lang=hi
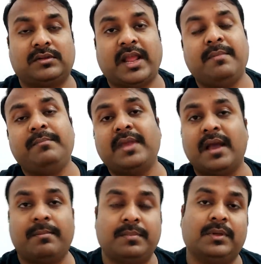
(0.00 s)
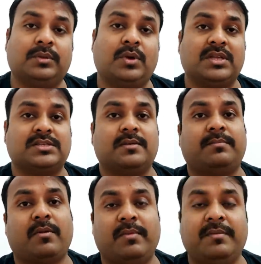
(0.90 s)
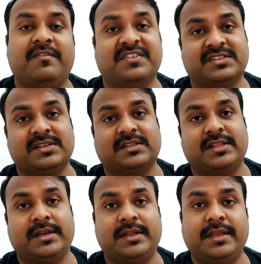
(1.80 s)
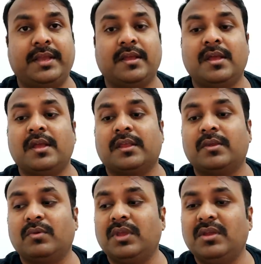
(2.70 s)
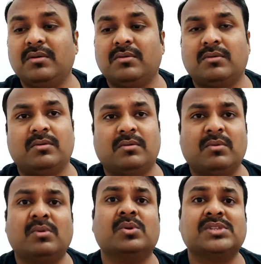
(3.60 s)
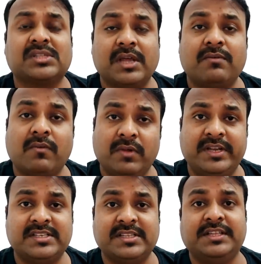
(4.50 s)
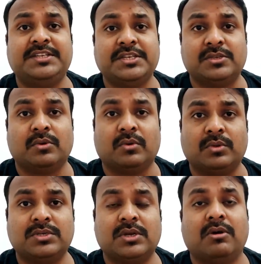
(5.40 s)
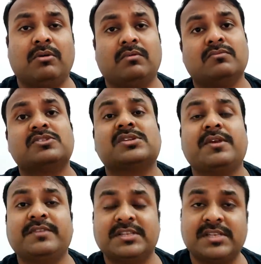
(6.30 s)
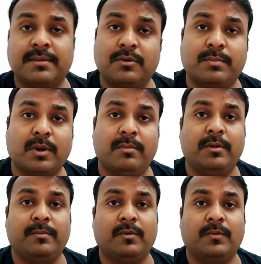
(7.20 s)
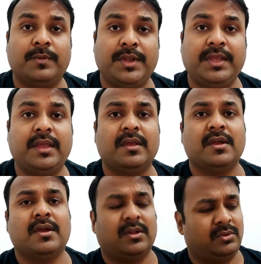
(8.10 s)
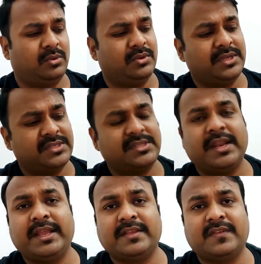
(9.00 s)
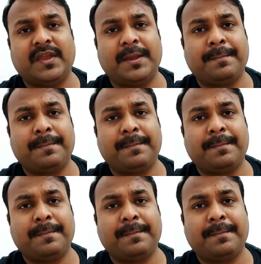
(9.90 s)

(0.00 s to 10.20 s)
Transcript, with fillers: टाइम भी आप थोड़ा सा प्रॉब्लम में फंस सकते हैं ठीक है क्योंकि हो सकता है वो उल्टी सीधी चीज़ हो कुछ और उसके वजह से आपको प्रॉब्लम हो ठीक है तो इस तरीके से